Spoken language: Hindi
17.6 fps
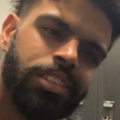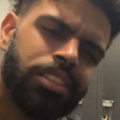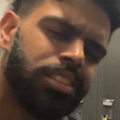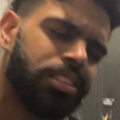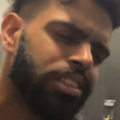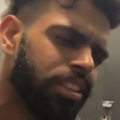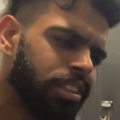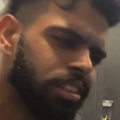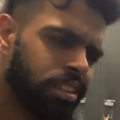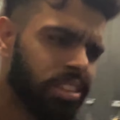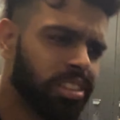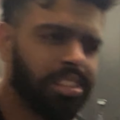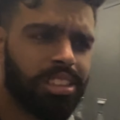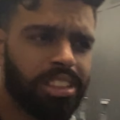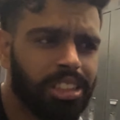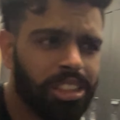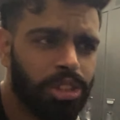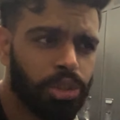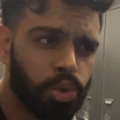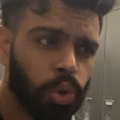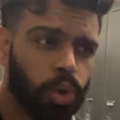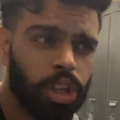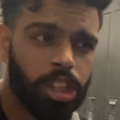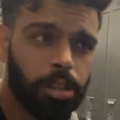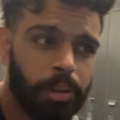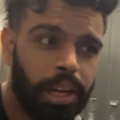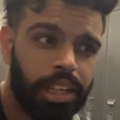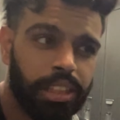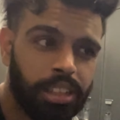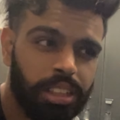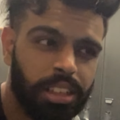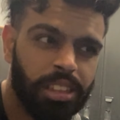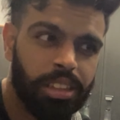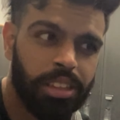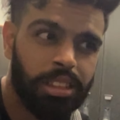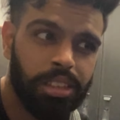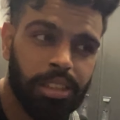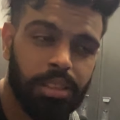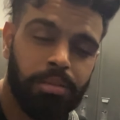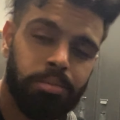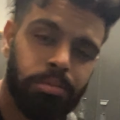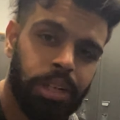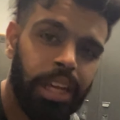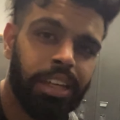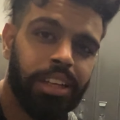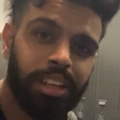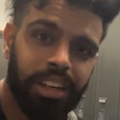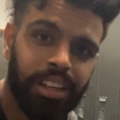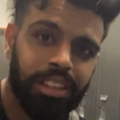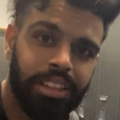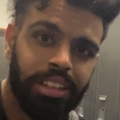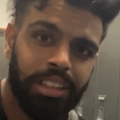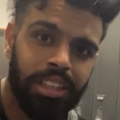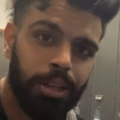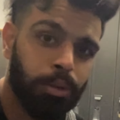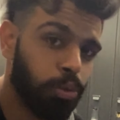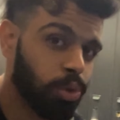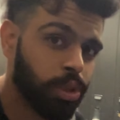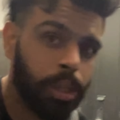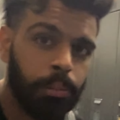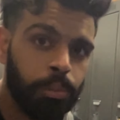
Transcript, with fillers: नहीं सो के तो मैं आया था पढ़ाई करनी है अब उसका